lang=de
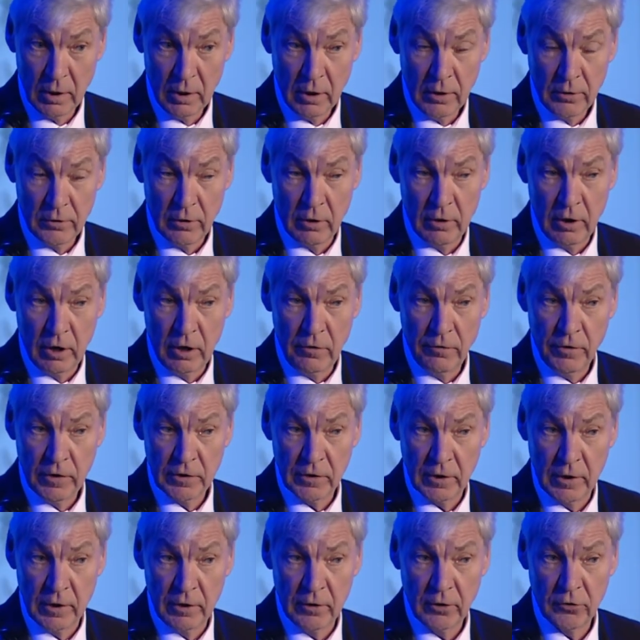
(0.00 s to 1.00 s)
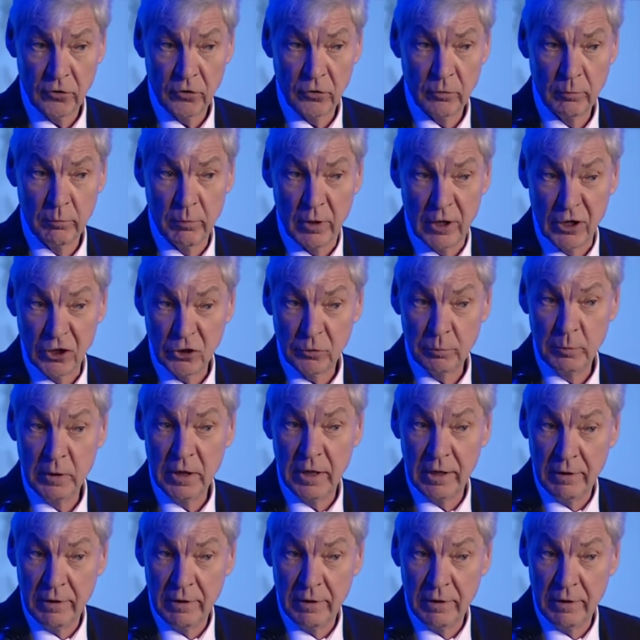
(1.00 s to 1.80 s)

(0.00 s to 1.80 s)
sondern ich vertrete zum Beispiel